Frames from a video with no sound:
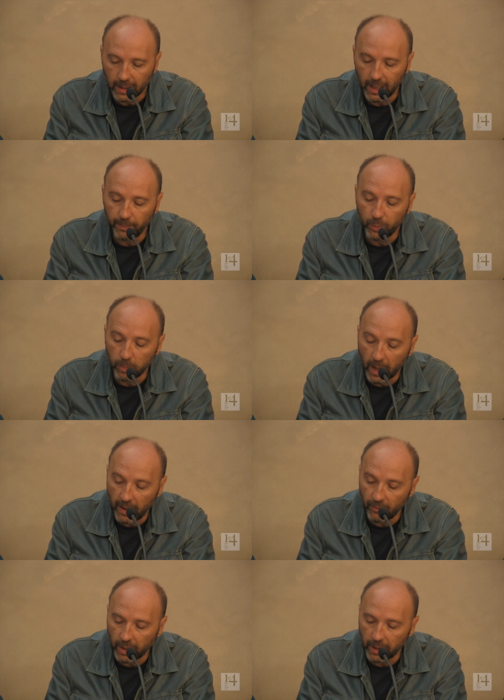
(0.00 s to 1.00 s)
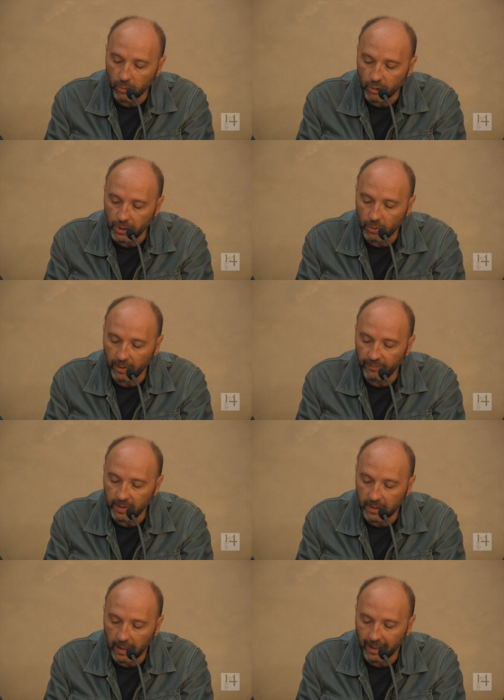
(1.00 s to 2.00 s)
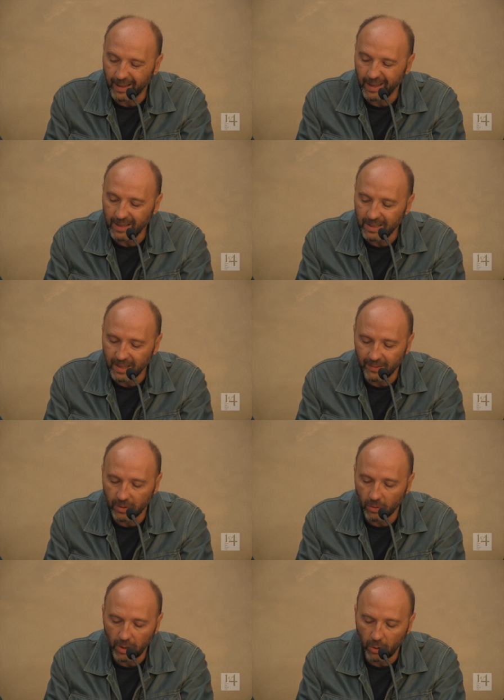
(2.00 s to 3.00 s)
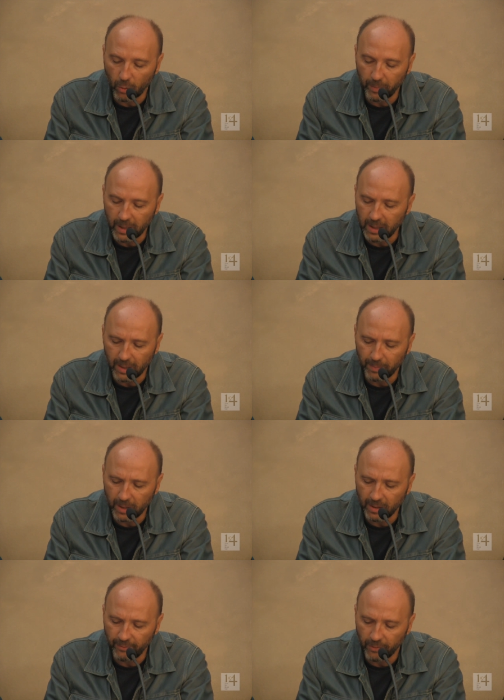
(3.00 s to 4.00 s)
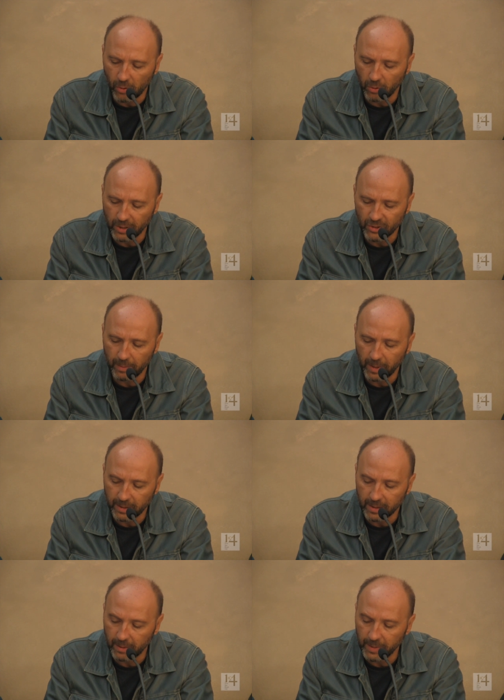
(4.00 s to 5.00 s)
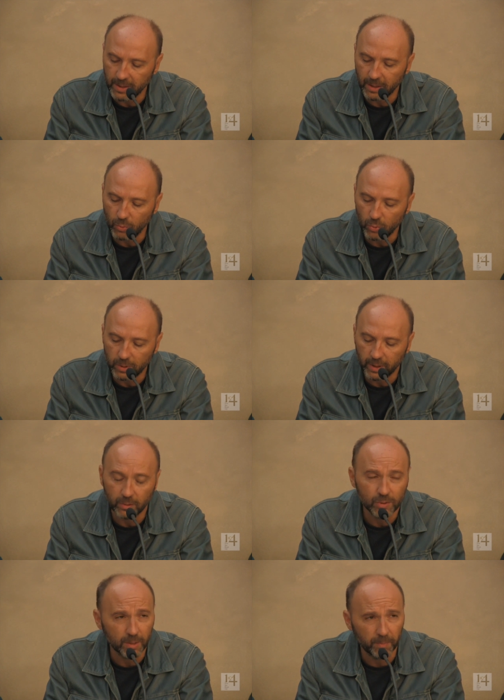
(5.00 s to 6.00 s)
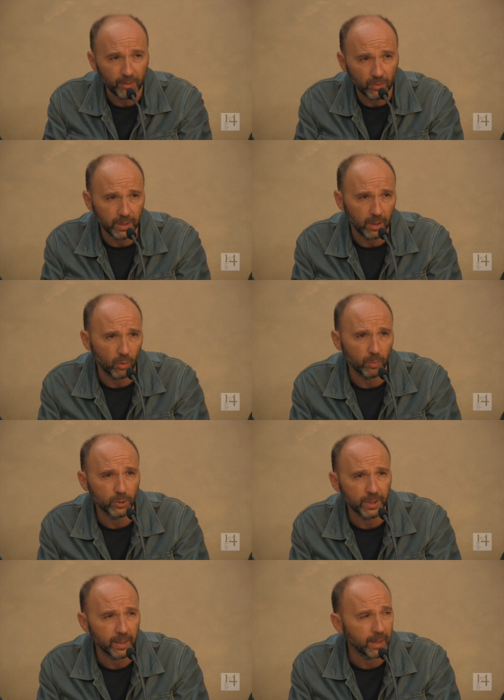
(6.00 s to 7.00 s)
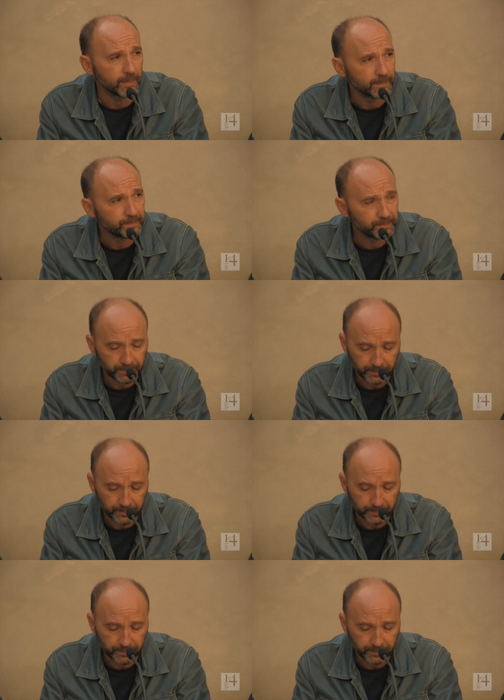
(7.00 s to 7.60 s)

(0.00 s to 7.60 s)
che il più bravo era riuscito a invitare, che ridevano nei loro bikini pieni di fiori, già maledettamente adulte e consapevoli del loro potere.